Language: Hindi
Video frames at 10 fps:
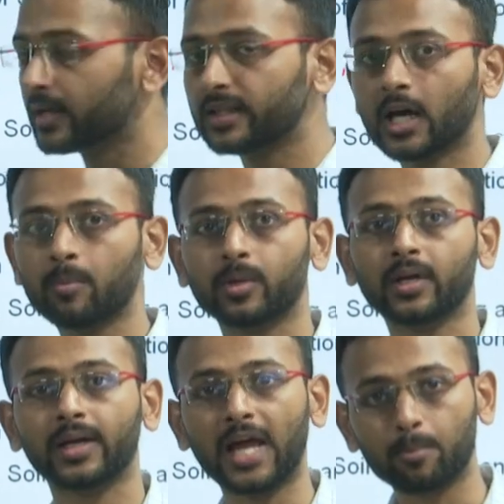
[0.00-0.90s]
यदि आप
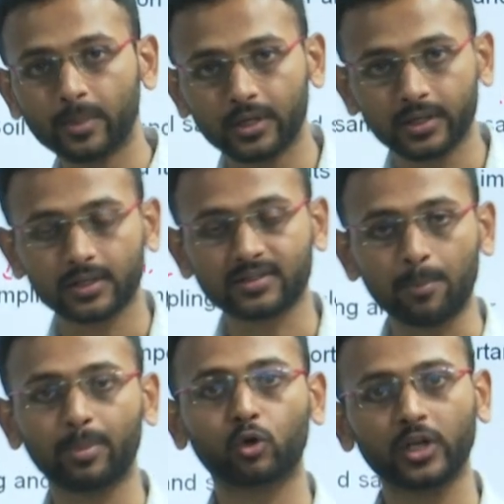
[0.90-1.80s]
लैब में
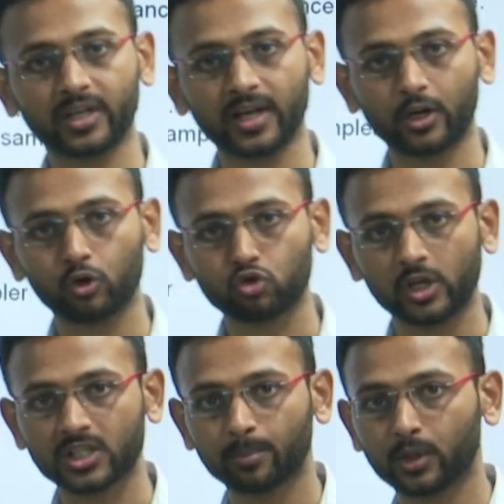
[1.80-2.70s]
सैंपल को लेके आ रहे हो
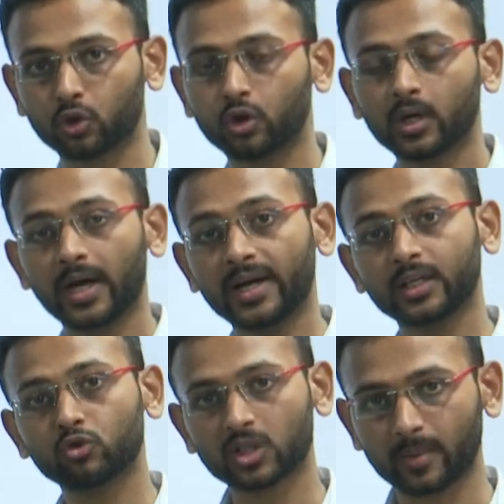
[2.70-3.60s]
सॉयल सैंपल को
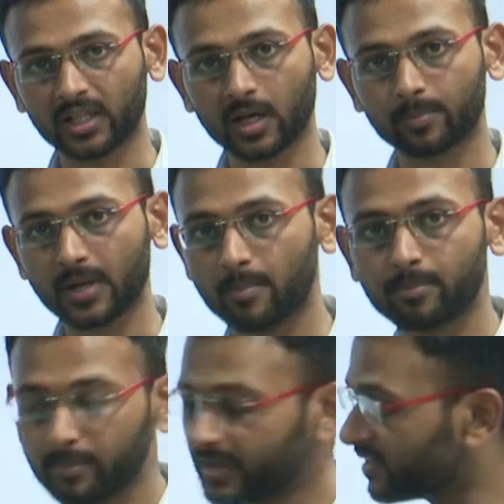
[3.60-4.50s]
एंड देन उसके बाद आप
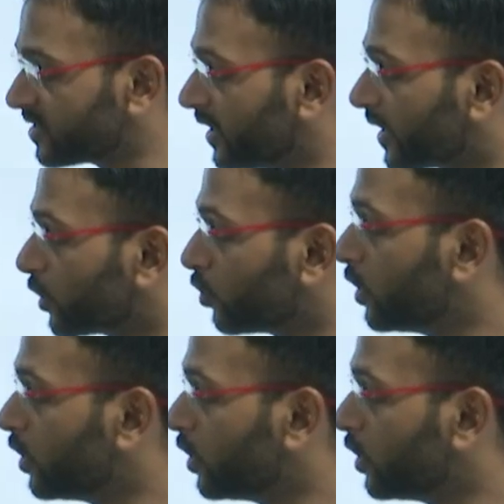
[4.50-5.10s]
लैब में टेस्टिंग कर रहे